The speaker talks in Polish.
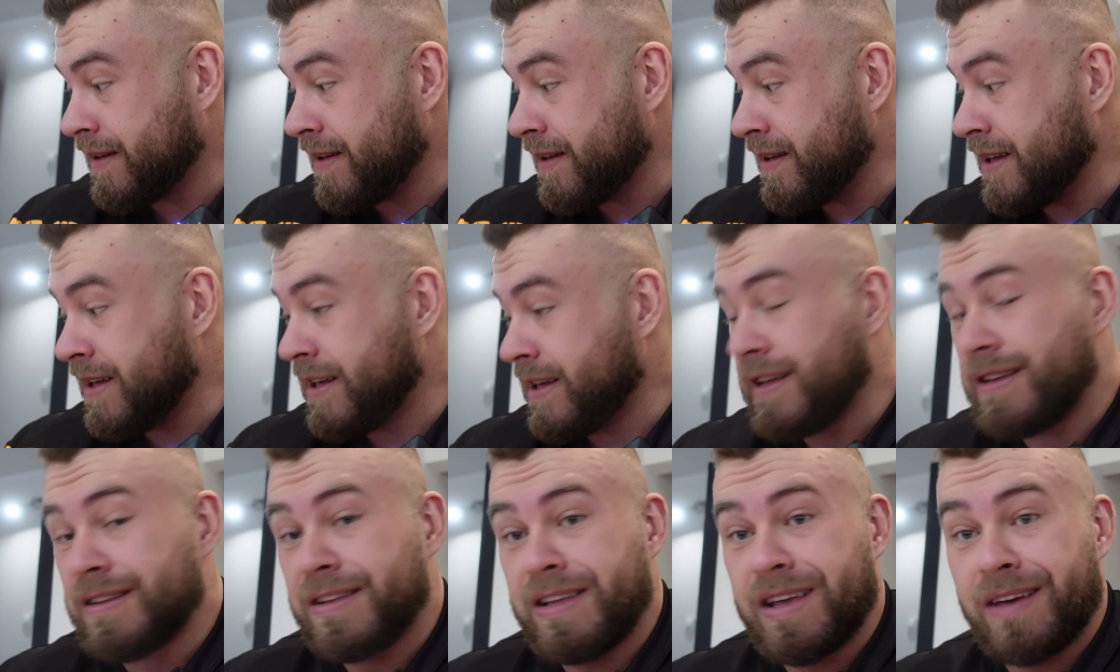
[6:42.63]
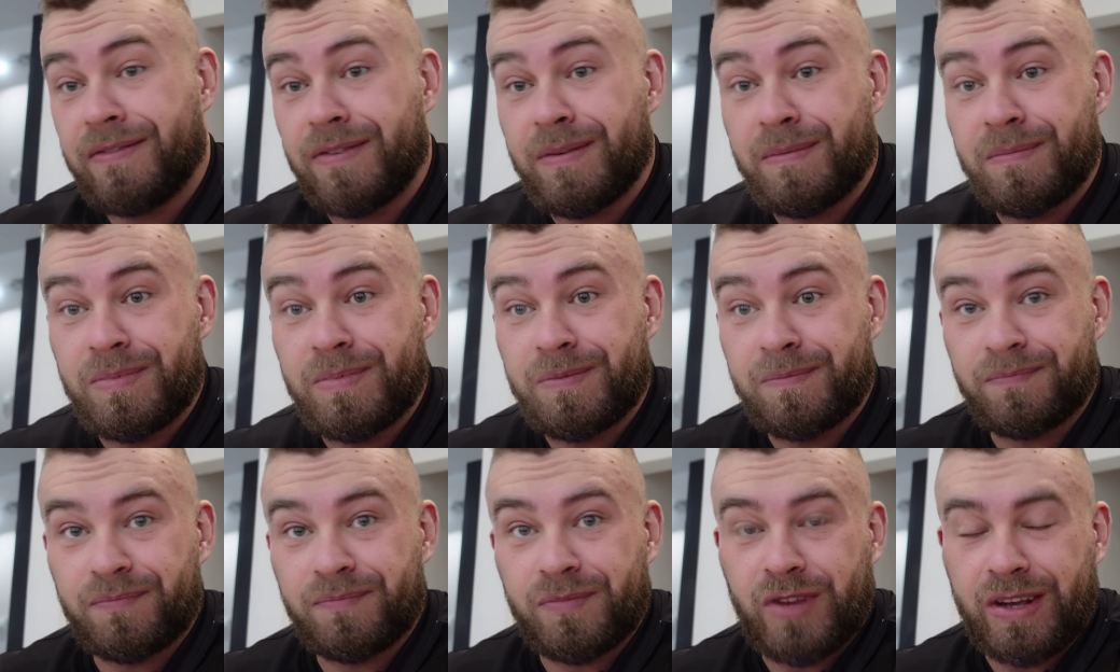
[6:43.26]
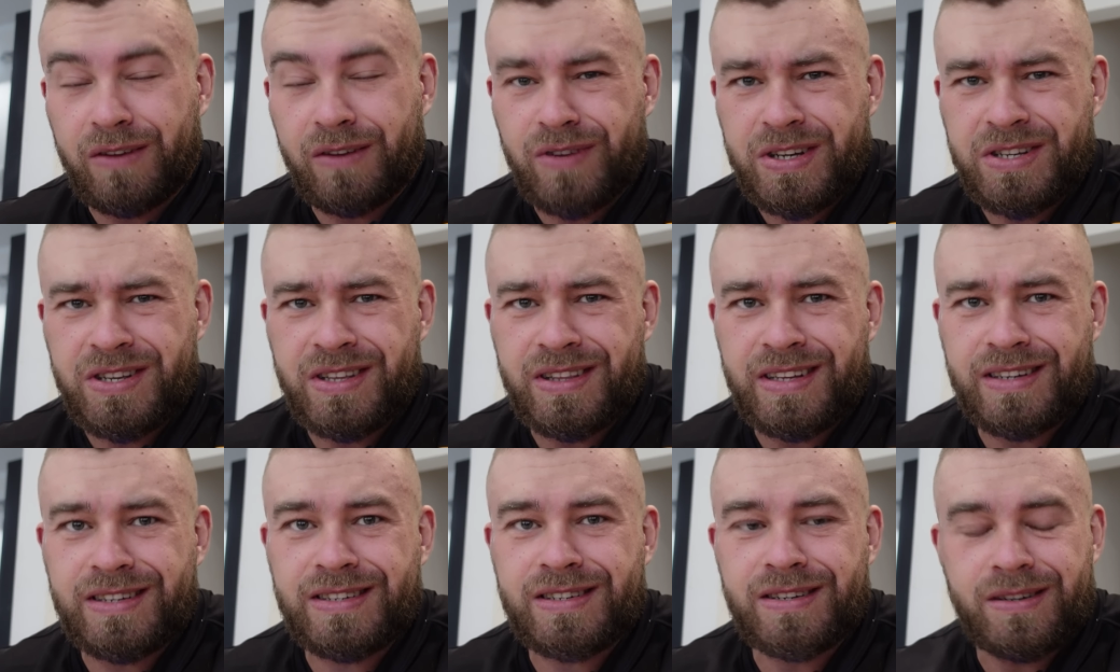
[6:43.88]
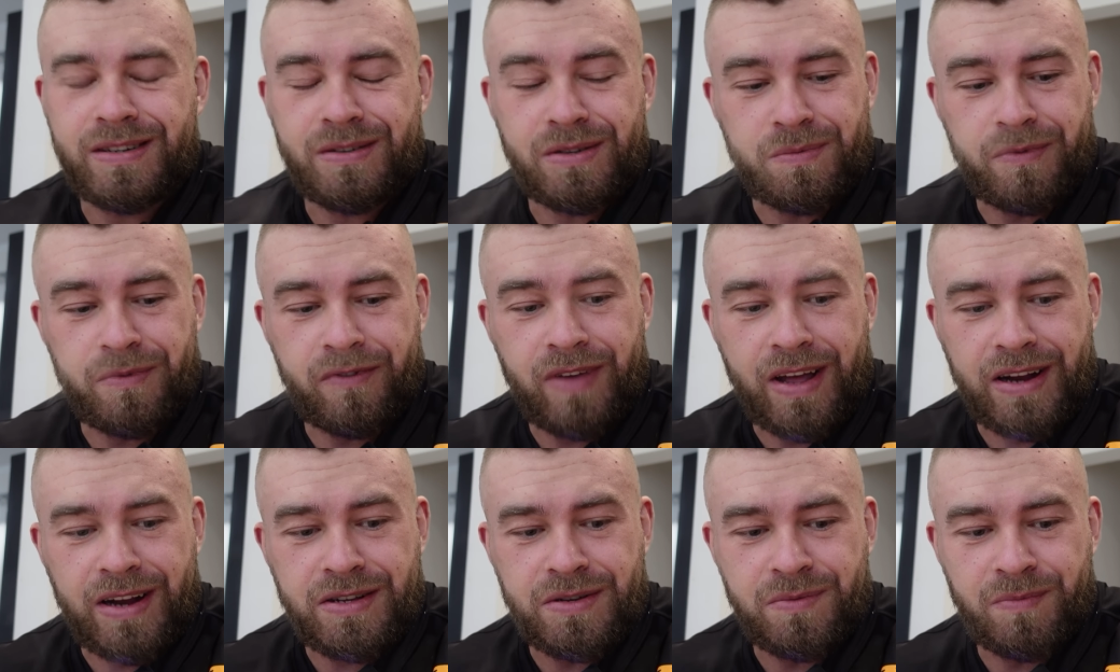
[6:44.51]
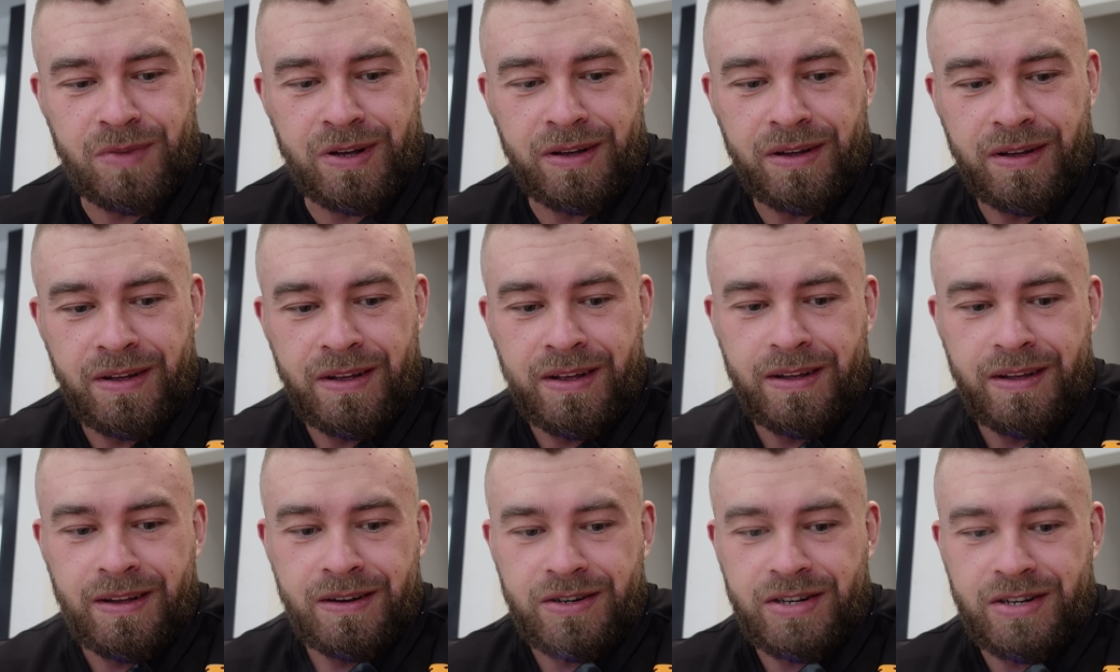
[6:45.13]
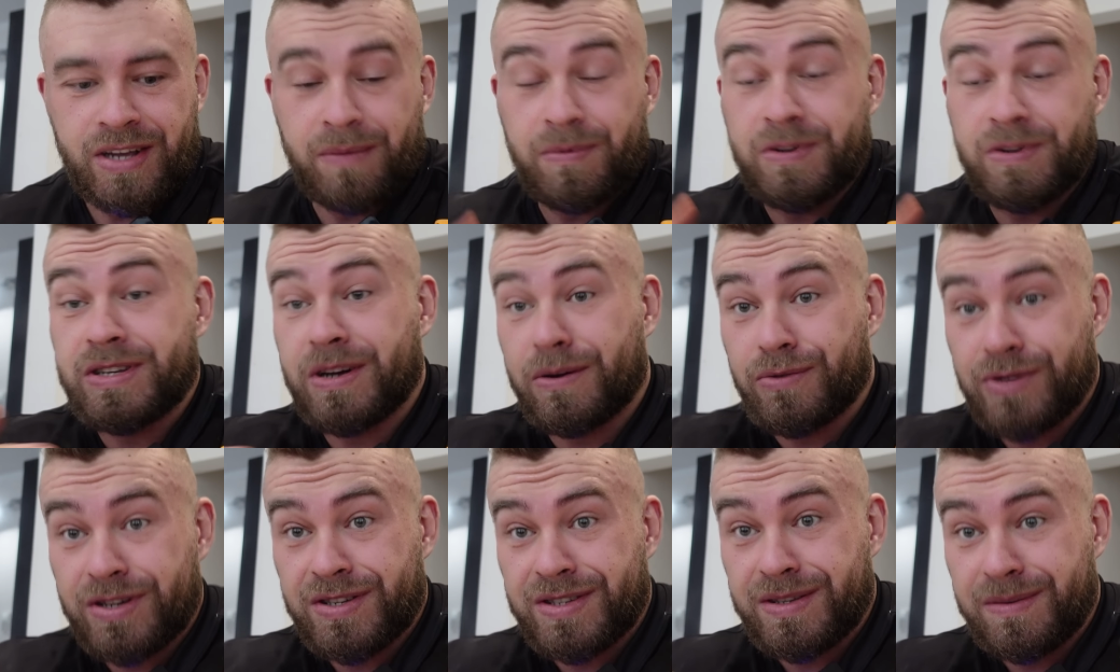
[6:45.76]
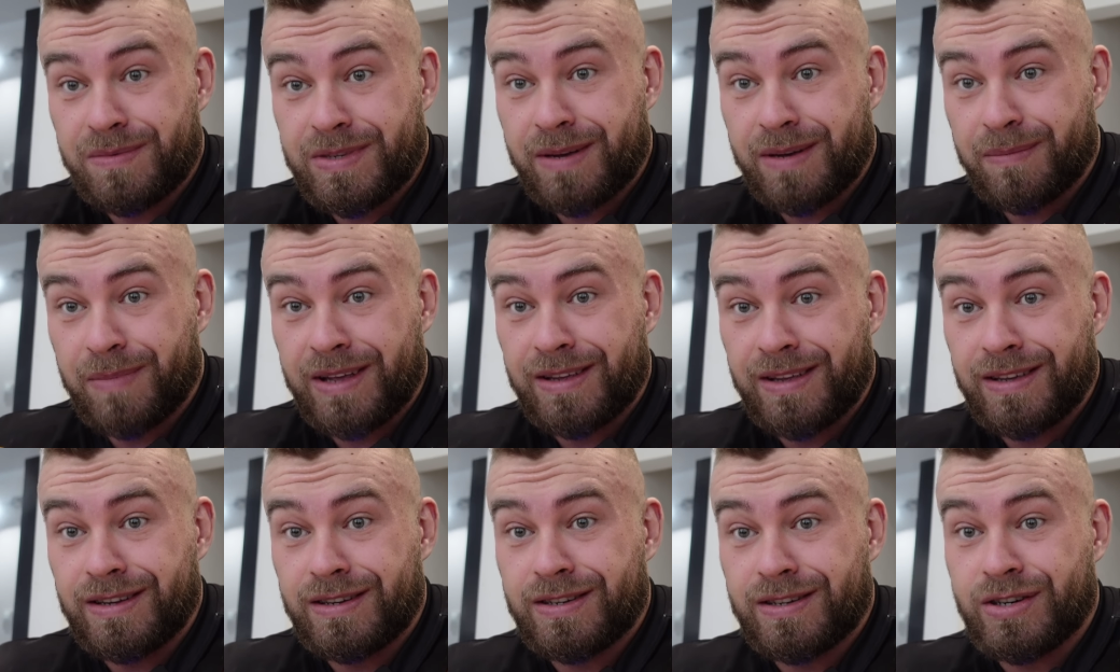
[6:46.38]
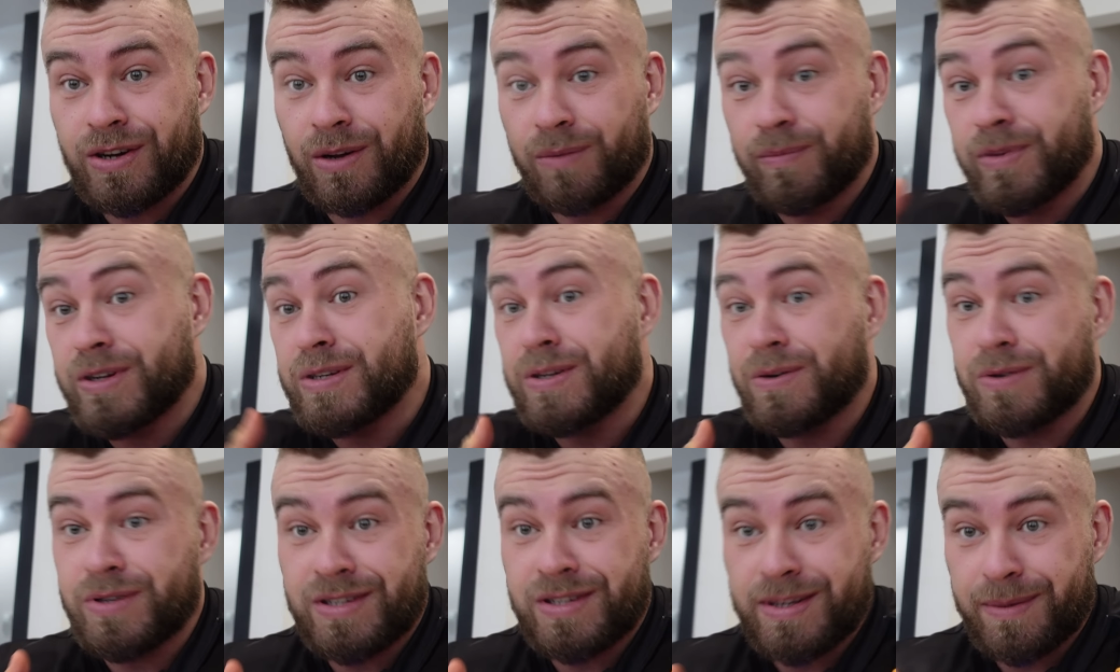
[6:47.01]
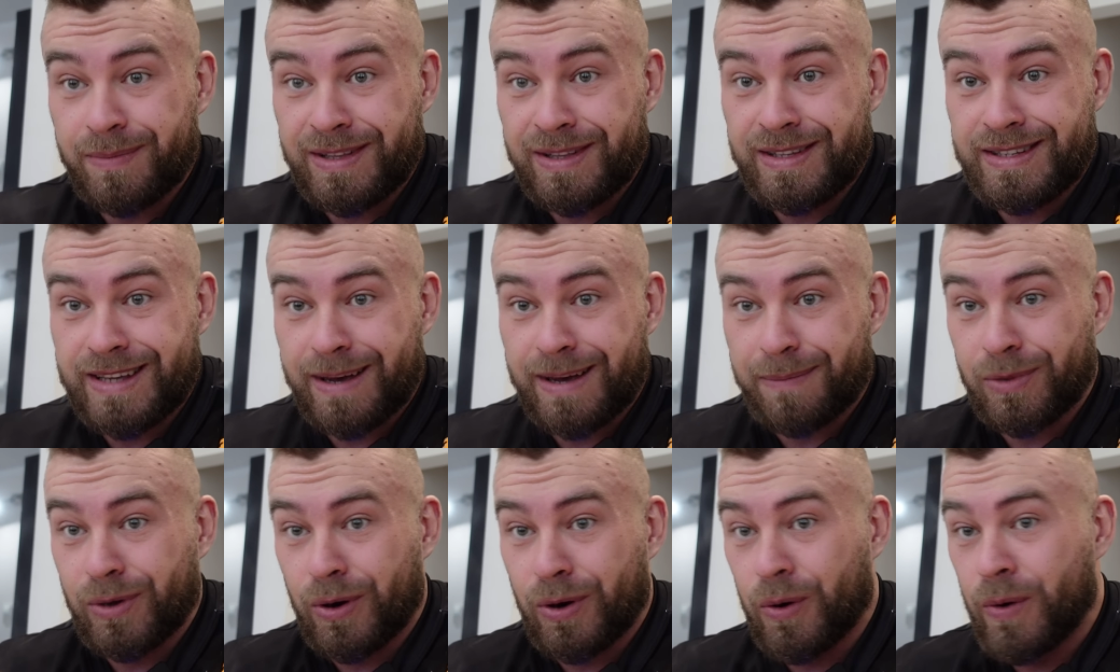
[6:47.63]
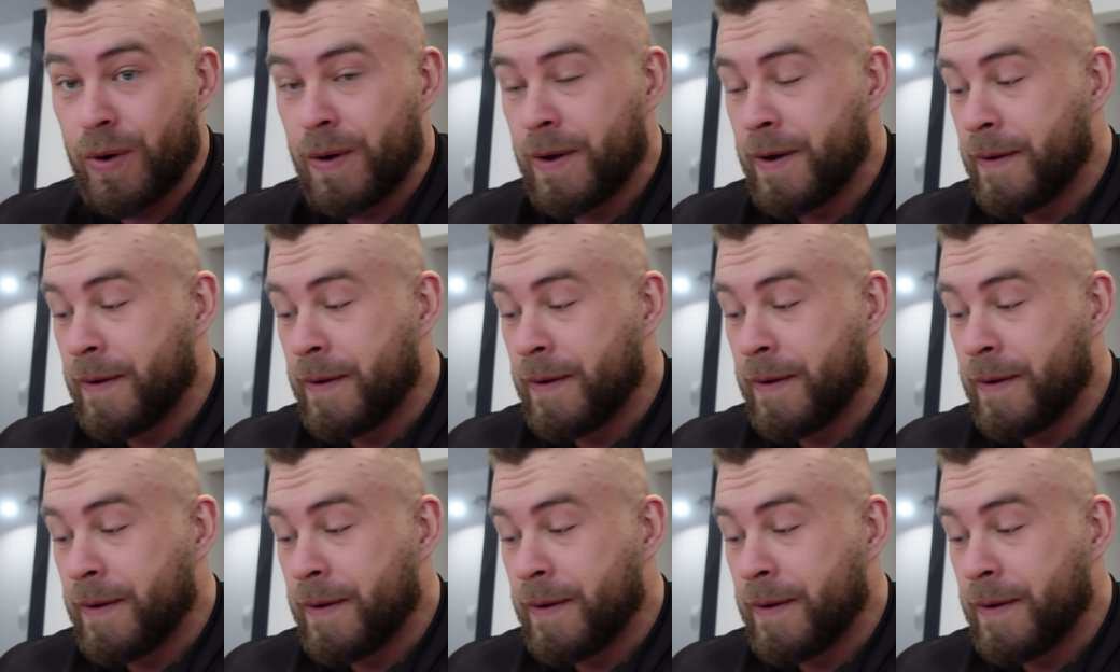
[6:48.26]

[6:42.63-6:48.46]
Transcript: I nie wiem, tak właśnie też rozmawialiśmy, czy ja bym chciał się z nim zamienić, czy on by chciał się zamienić ze mną,